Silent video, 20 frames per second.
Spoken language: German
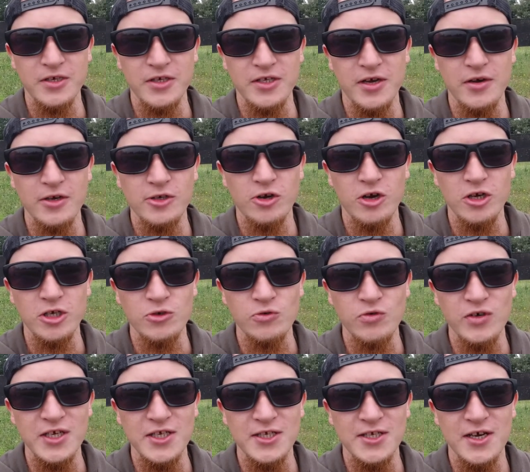Das habe ich euch
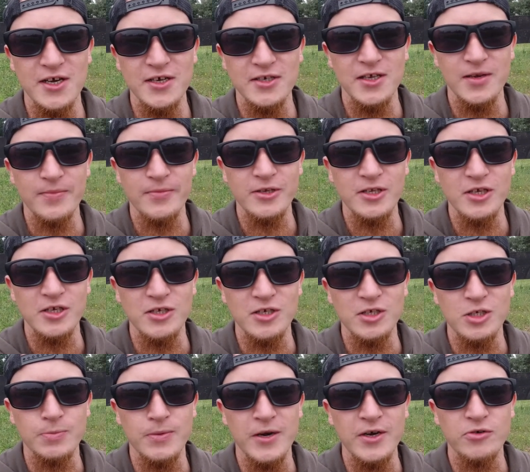nur gesagt, damit ich
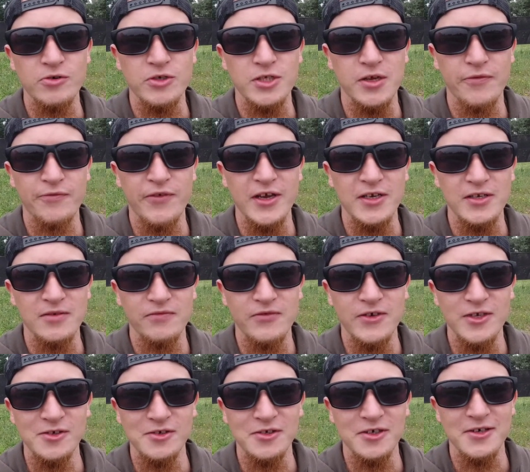einen Spannungseffekt im
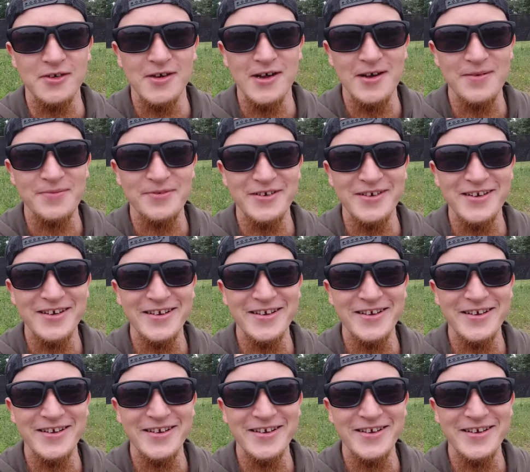Video drin habe.